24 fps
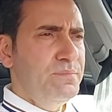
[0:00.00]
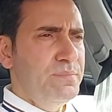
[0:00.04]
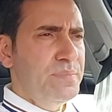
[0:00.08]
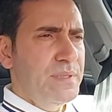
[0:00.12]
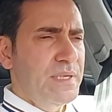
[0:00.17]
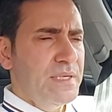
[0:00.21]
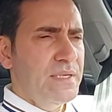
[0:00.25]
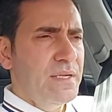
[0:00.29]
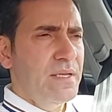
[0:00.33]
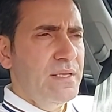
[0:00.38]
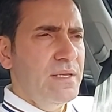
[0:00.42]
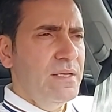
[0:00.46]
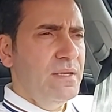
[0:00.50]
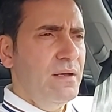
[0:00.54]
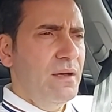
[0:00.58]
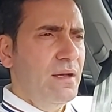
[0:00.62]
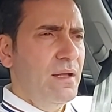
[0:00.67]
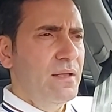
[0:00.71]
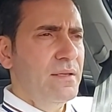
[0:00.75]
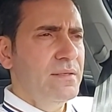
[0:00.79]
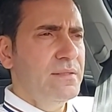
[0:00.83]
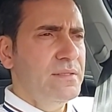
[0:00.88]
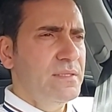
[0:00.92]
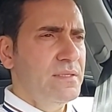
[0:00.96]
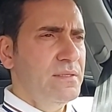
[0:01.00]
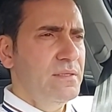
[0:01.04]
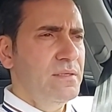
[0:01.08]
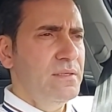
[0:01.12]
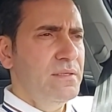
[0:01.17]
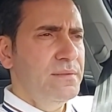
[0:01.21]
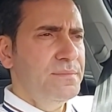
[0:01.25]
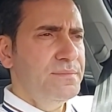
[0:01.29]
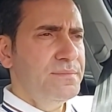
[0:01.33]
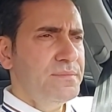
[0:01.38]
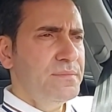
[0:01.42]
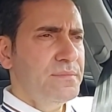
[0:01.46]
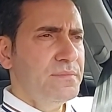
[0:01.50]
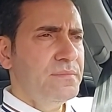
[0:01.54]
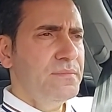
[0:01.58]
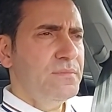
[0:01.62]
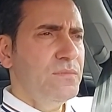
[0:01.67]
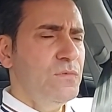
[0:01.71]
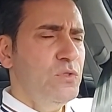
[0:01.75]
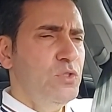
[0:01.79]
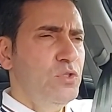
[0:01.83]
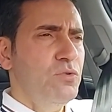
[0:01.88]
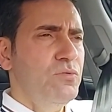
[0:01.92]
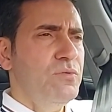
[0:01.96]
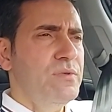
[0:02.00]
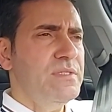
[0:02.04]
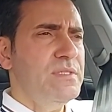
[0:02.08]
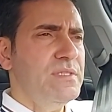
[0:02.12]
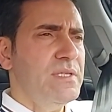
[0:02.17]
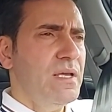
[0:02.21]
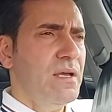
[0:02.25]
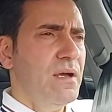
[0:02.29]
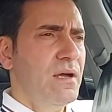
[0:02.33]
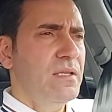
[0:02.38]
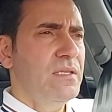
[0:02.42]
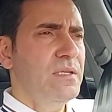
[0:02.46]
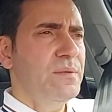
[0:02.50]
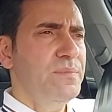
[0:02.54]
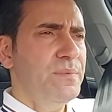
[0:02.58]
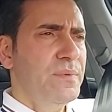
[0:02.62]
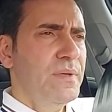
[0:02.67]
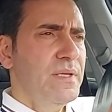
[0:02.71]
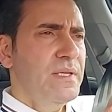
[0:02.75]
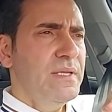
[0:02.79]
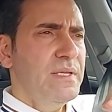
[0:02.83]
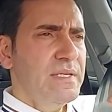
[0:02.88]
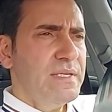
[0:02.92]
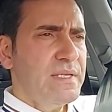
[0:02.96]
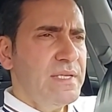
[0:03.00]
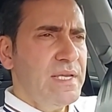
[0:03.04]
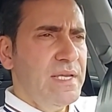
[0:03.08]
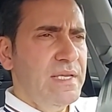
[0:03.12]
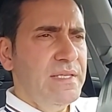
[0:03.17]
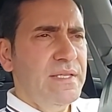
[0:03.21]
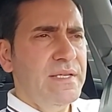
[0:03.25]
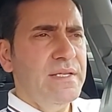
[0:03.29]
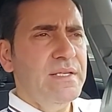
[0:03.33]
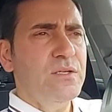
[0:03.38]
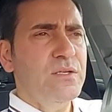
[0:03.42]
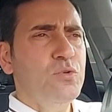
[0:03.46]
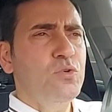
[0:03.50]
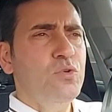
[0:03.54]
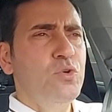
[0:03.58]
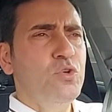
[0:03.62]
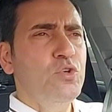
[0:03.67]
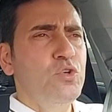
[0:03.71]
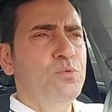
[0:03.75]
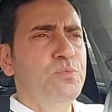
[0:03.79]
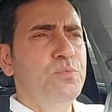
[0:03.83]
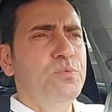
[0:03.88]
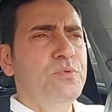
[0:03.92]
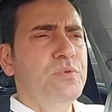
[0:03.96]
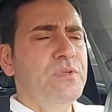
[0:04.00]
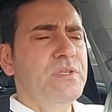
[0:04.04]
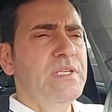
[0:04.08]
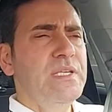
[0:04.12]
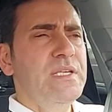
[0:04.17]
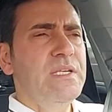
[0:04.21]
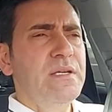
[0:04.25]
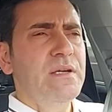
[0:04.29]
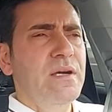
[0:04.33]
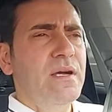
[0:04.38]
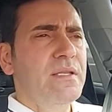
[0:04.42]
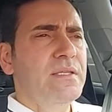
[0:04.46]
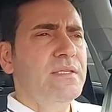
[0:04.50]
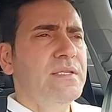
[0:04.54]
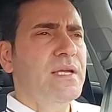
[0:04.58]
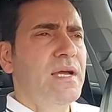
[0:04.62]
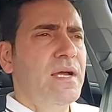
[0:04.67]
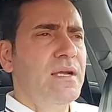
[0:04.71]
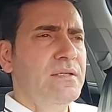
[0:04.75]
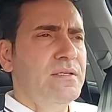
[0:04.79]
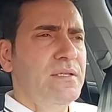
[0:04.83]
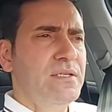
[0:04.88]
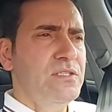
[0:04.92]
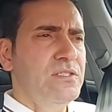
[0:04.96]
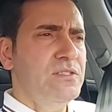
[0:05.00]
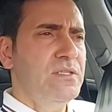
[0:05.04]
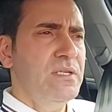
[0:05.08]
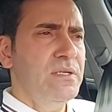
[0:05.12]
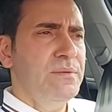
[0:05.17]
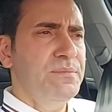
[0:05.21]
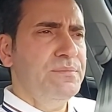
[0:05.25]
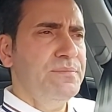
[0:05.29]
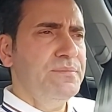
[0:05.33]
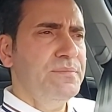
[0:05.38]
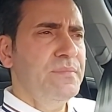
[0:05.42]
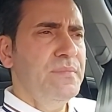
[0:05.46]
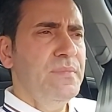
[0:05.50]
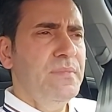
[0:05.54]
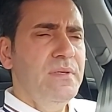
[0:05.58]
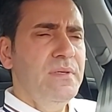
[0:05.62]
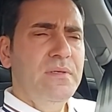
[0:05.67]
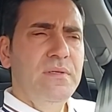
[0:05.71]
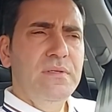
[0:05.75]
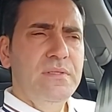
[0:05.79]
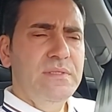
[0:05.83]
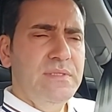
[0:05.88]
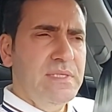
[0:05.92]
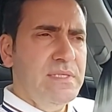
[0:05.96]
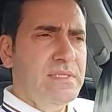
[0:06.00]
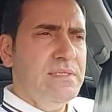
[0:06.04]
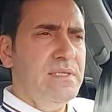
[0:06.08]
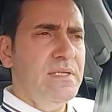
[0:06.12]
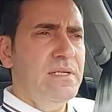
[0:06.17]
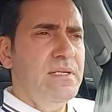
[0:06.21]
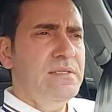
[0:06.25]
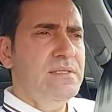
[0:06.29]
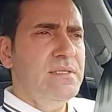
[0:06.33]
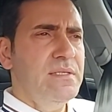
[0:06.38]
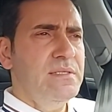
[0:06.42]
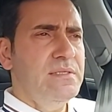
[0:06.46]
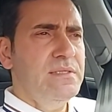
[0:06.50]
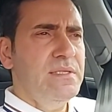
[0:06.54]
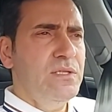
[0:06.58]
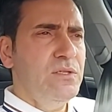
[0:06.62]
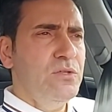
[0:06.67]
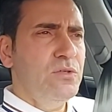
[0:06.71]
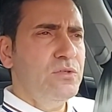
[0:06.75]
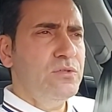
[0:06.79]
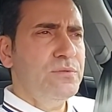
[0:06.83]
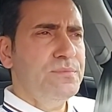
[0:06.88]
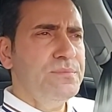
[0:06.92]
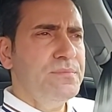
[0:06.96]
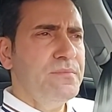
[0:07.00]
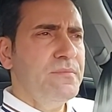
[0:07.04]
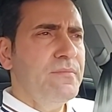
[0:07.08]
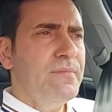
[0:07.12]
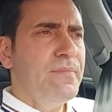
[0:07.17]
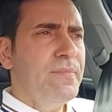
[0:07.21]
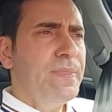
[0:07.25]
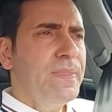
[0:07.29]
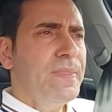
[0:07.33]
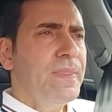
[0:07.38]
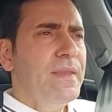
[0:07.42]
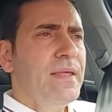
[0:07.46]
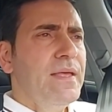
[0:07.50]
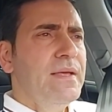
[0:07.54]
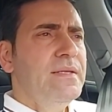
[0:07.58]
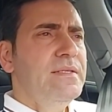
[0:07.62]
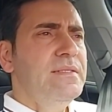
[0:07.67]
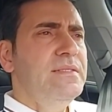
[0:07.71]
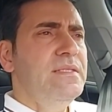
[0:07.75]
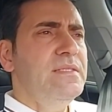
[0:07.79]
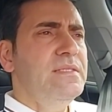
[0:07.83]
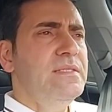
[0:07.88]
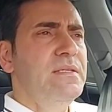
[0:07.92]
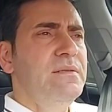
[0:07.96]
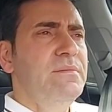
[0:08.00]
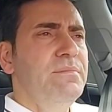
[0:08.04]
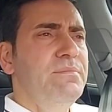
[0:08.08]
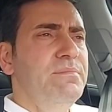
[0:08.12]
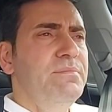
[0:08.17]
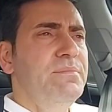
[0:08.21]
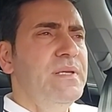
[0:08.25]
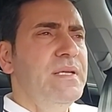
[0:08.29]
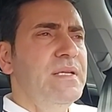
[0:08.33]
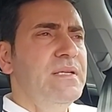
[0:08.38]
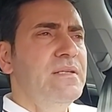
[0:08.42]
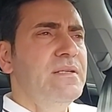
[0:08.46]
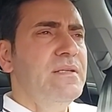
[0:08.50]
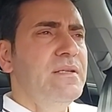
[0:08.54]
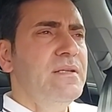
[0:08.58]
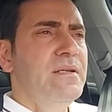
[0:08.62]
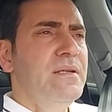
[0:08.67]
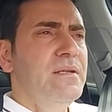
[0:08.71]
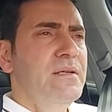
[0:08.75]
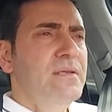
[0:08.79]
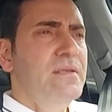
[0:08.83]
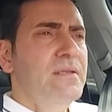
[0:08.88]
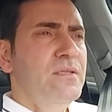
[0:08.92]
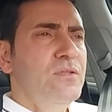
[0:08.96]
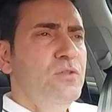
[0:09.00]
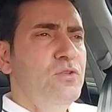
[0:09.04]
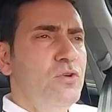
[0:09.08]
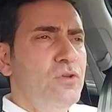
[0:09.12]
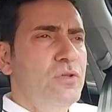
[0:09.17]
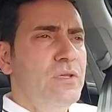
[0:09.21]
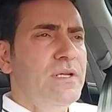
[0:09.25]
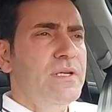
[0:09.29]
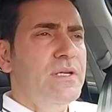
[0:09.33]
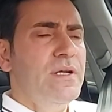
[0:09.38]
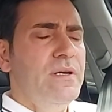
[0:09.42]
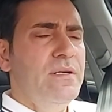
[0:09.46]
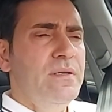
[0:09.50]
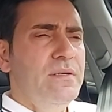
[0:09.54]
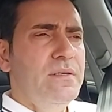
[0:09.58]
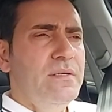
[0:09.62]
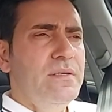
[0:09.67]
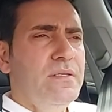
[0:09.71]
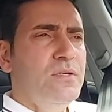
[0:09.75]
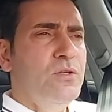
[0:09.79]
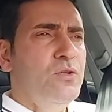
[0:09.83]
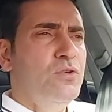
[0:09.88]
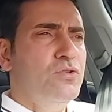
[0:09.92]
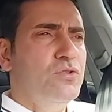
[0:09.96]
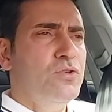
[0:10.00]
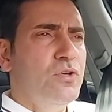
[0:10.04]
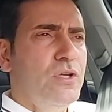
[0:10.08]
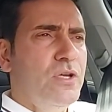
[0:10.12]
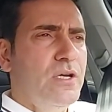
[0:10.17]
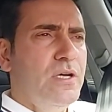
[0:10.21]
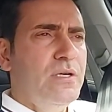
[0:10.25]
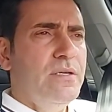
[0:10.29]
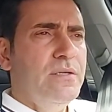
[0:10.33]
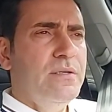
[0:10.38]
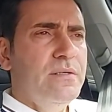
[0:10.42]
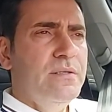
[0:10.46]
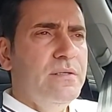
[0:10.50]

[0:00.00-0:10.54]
parayı, altını, dövizi alıp kenara koyup yığan kardeşlerim sizlere sesleniyorum. Sizin bir dolara, euroya